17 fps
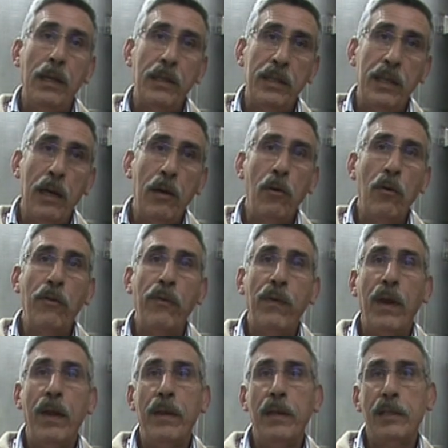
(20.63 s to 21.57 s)
sean
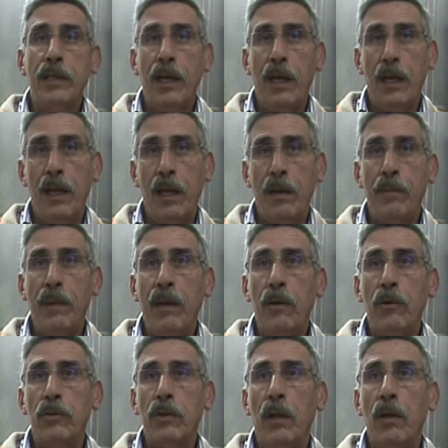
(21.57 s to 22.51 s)
cofrades, sean
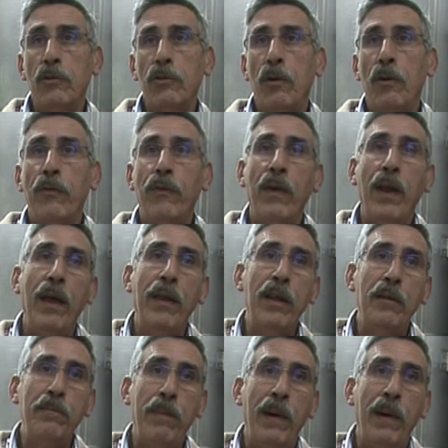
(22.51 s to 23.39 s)
hermanos de los cofrades,